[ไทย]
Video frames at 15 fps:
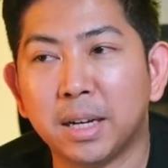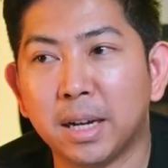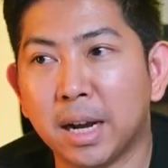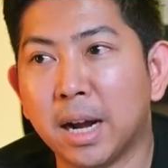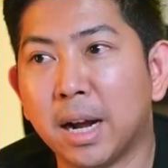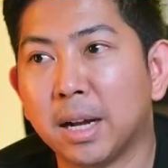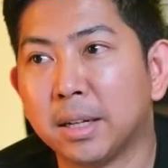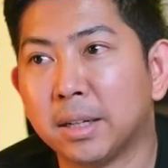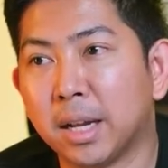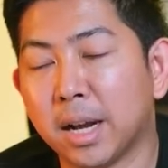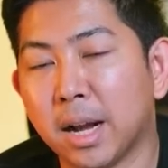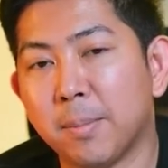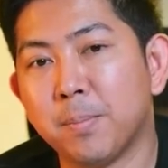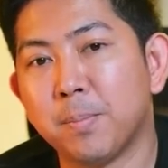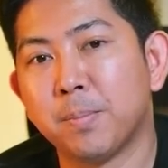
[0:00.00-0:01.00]
อ่านะค
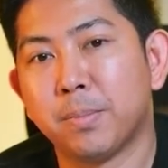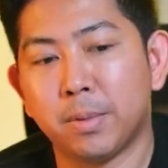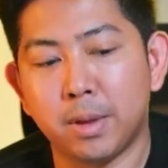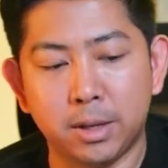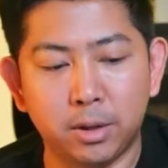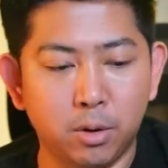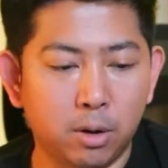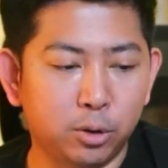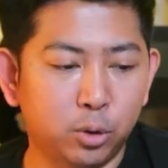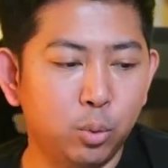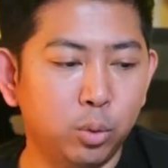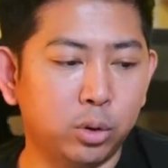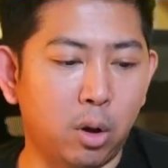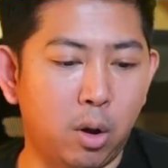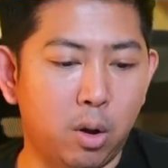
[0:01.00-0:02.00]
รับ อาจจะขอสู้
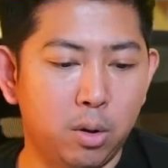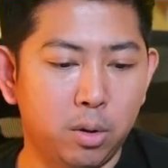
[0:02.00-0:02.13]
ต่อ